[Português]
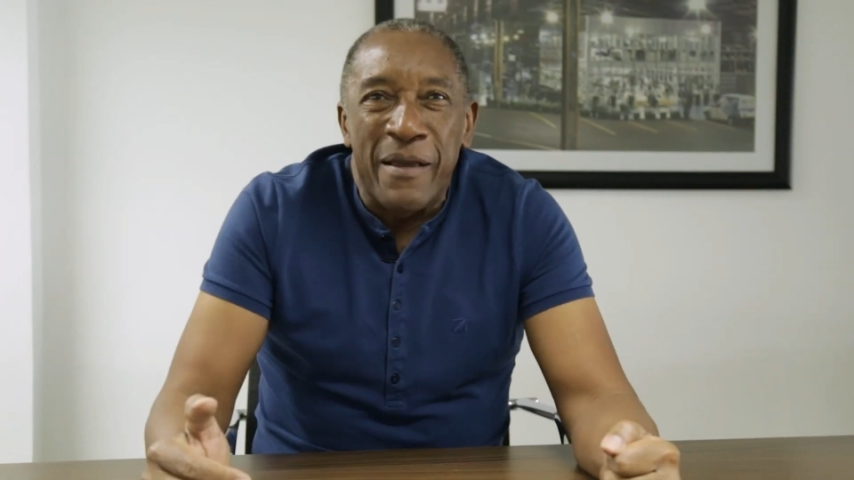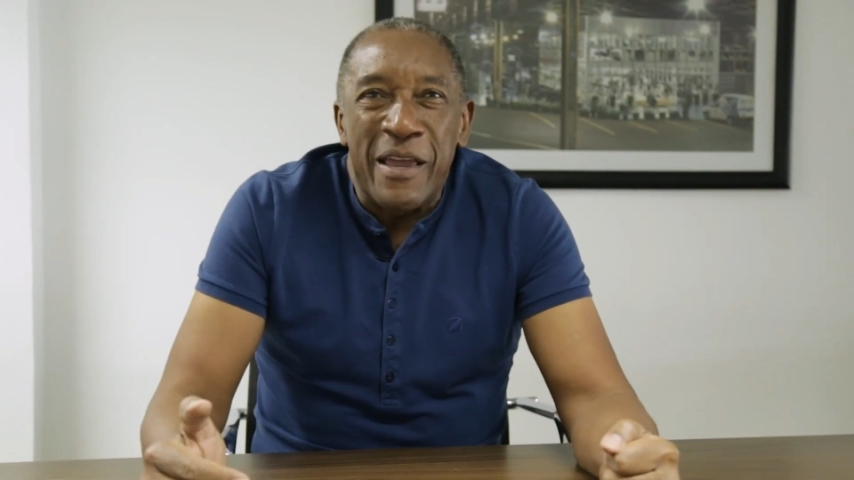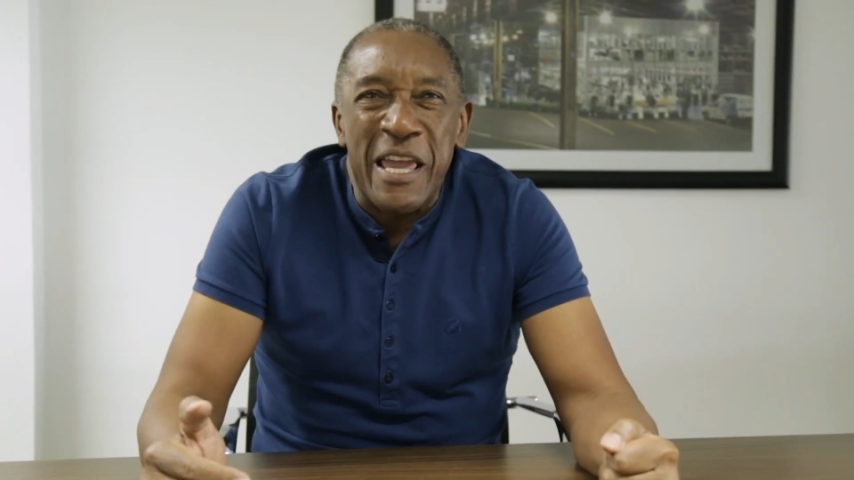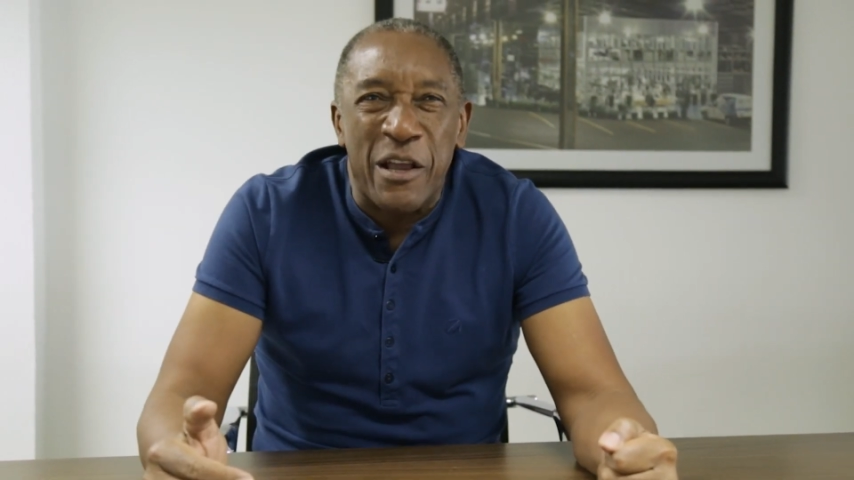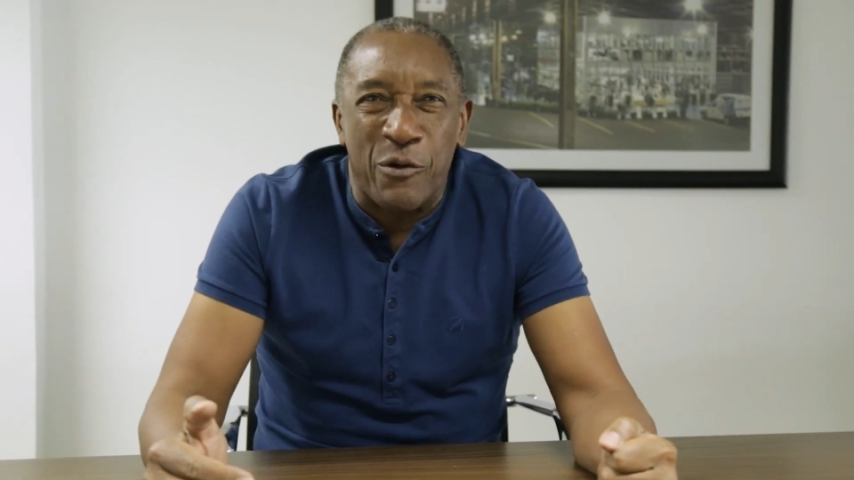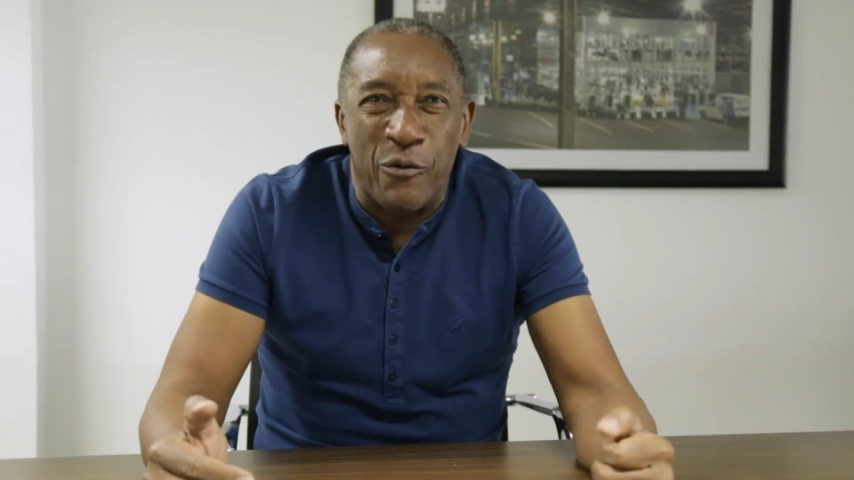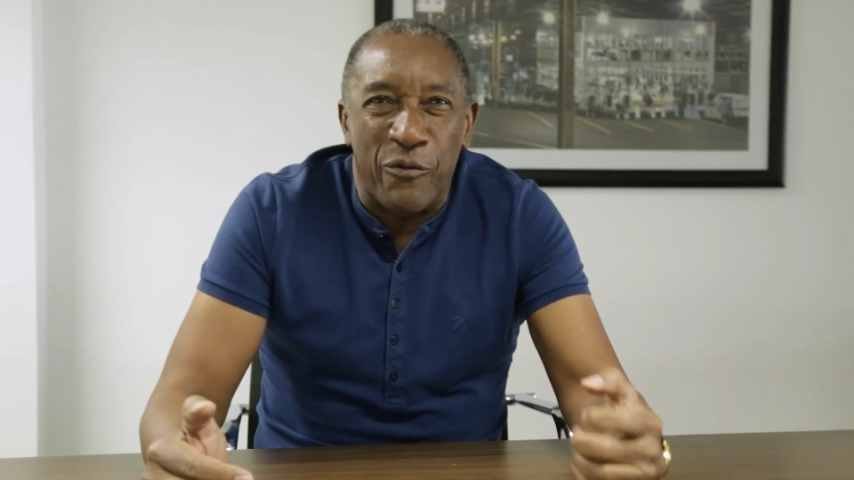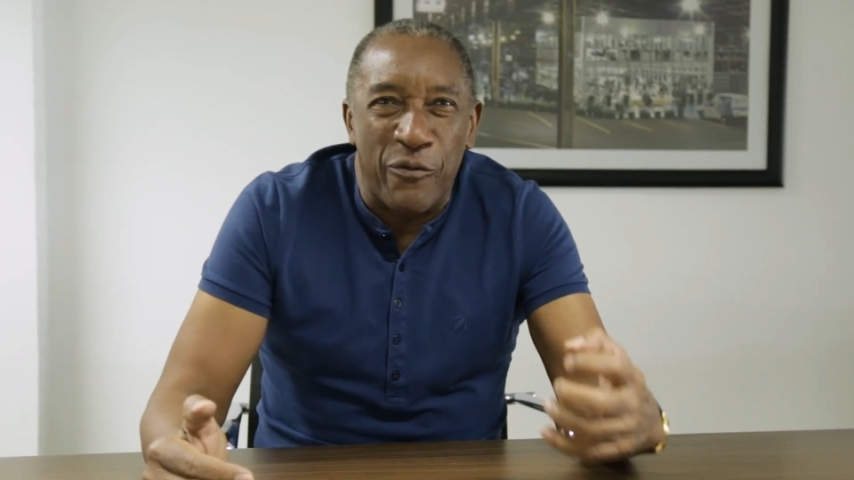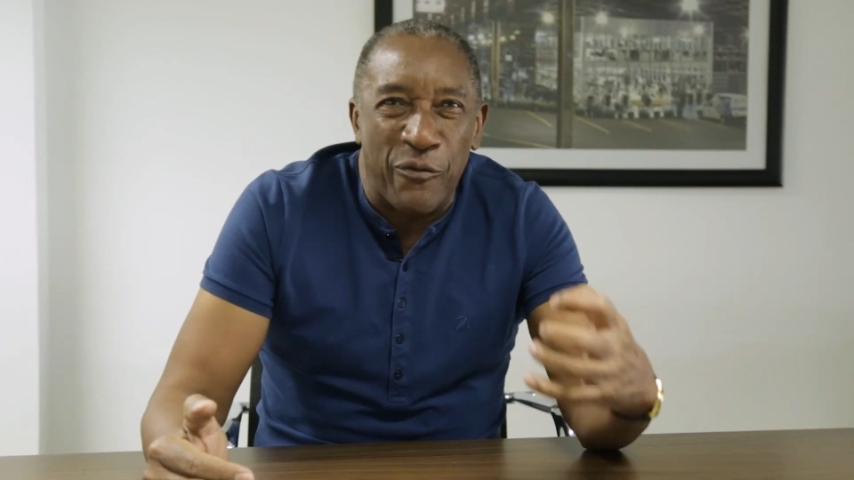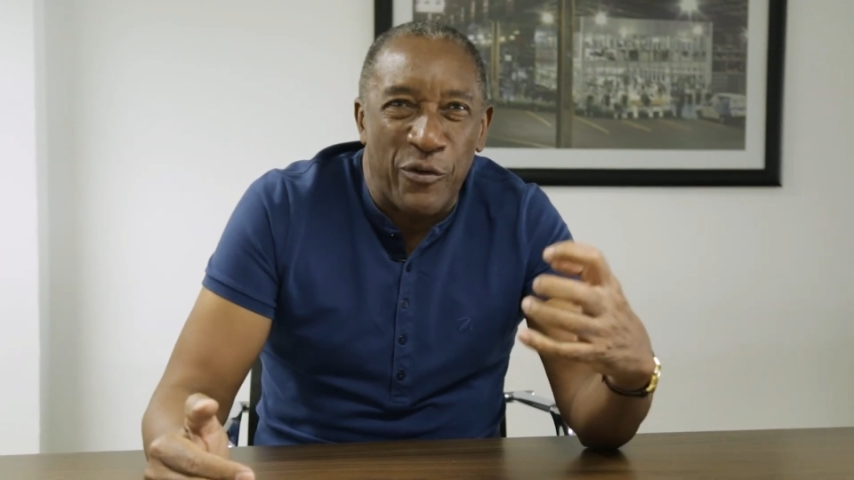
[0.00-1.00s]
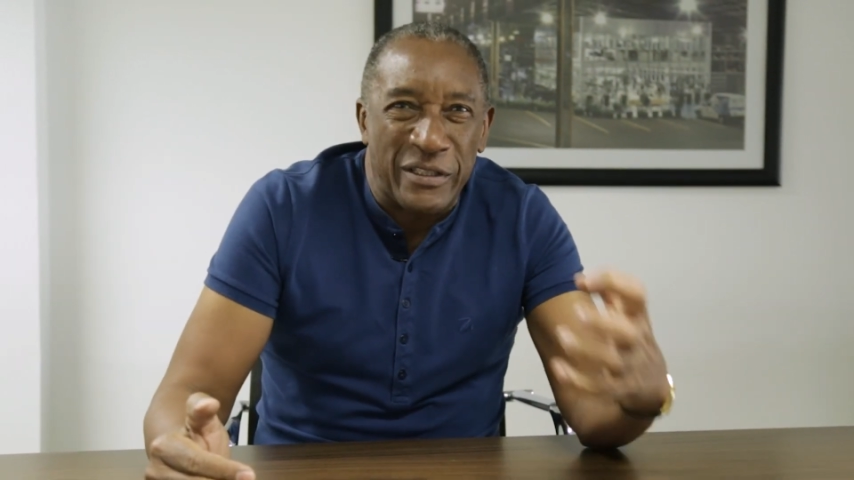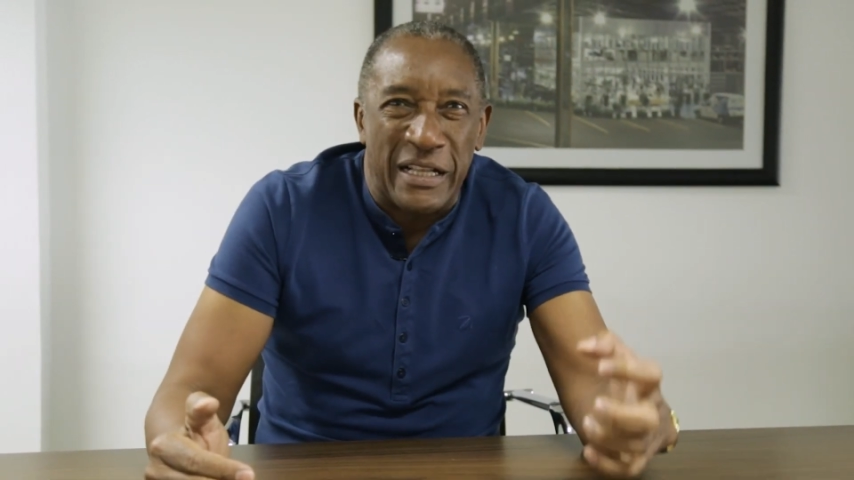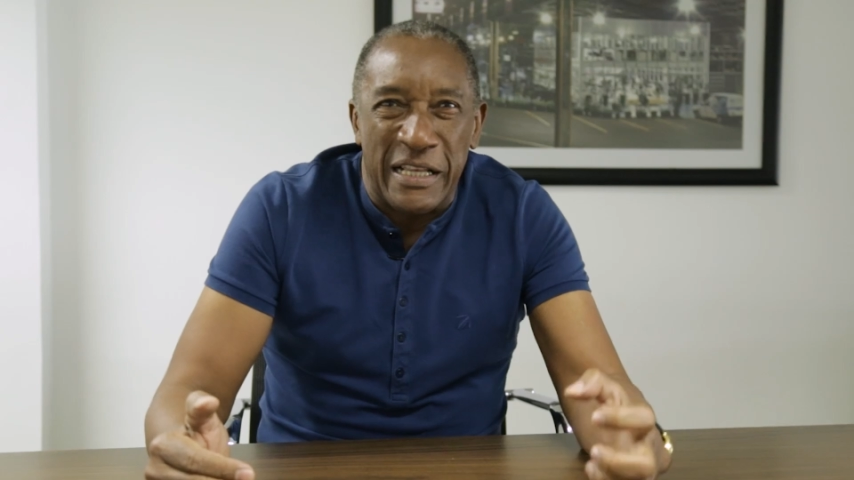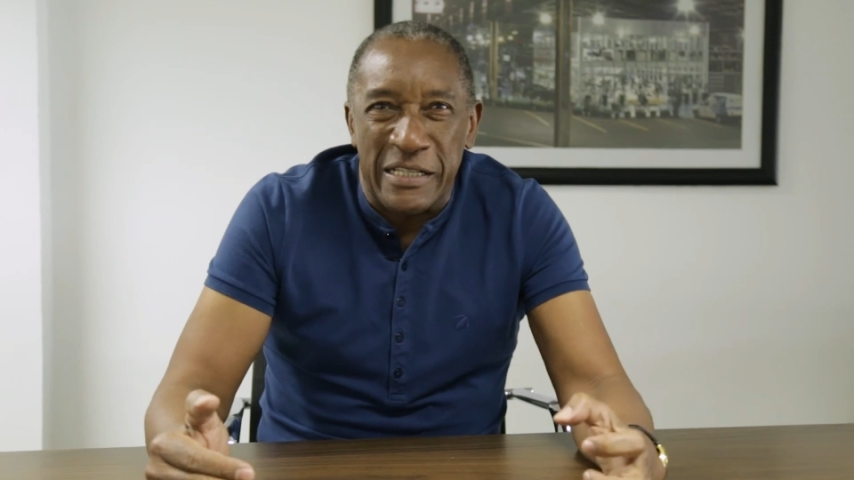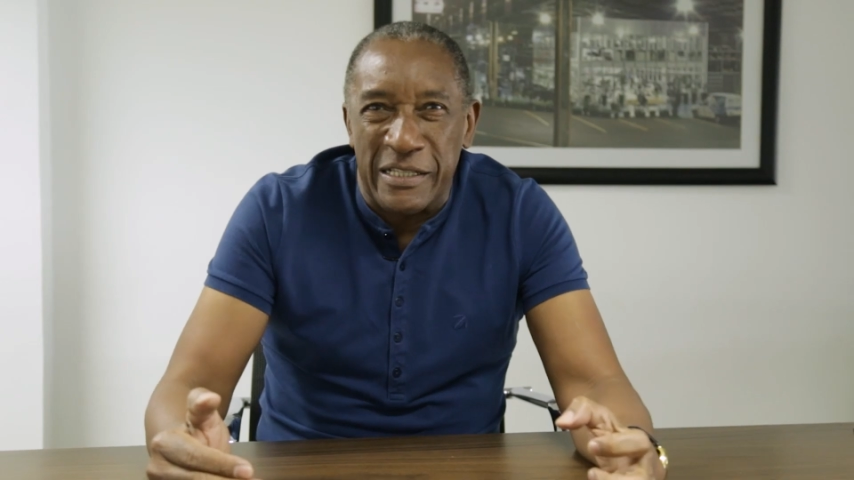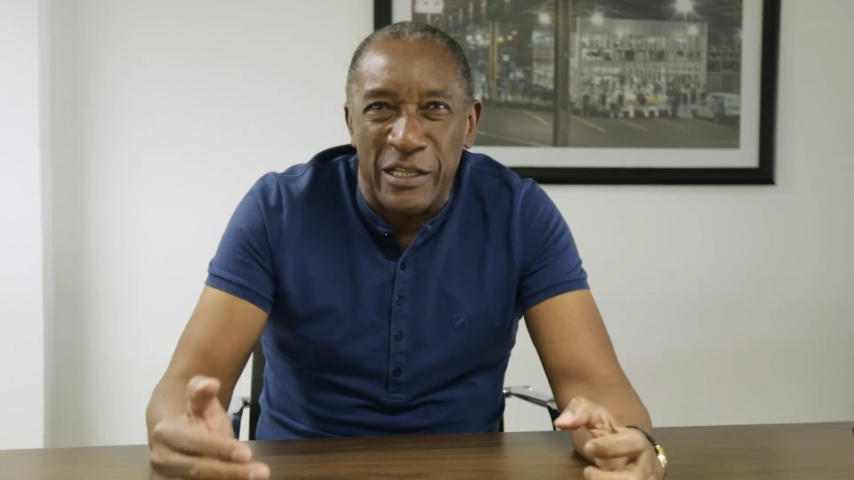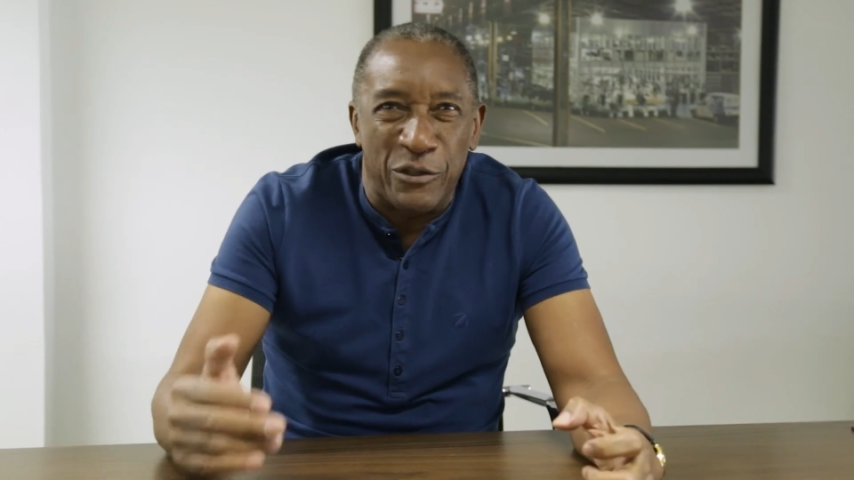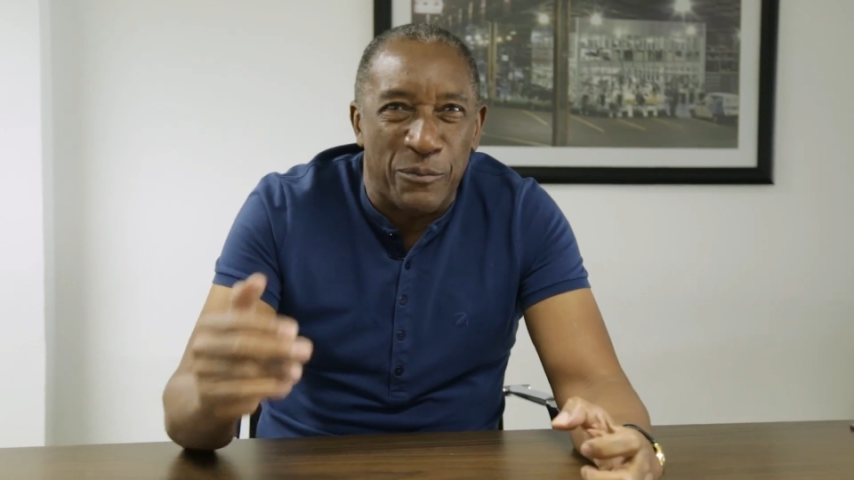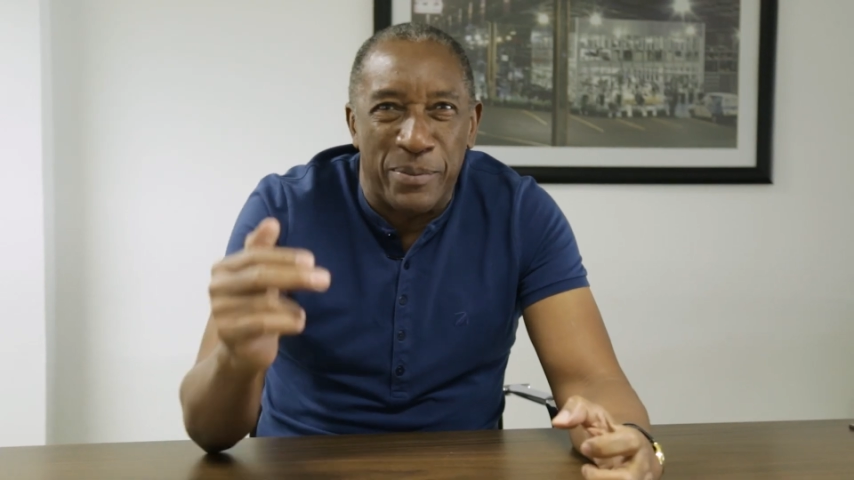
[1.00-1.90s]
rico, fortalecido,